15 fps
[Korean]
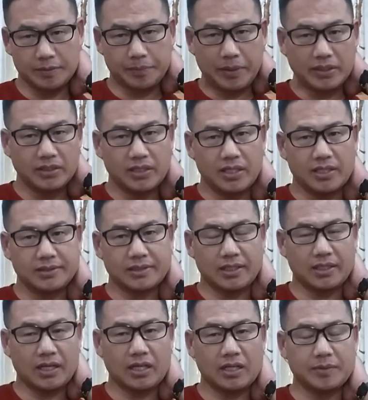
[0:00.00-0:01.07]

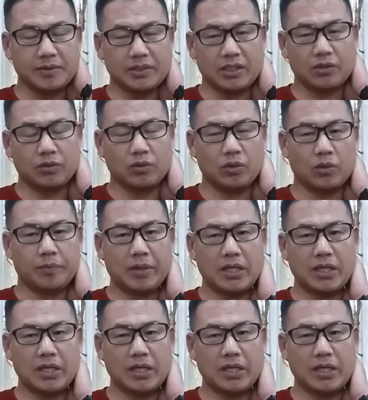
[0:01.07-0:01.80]
104살 할아버지하고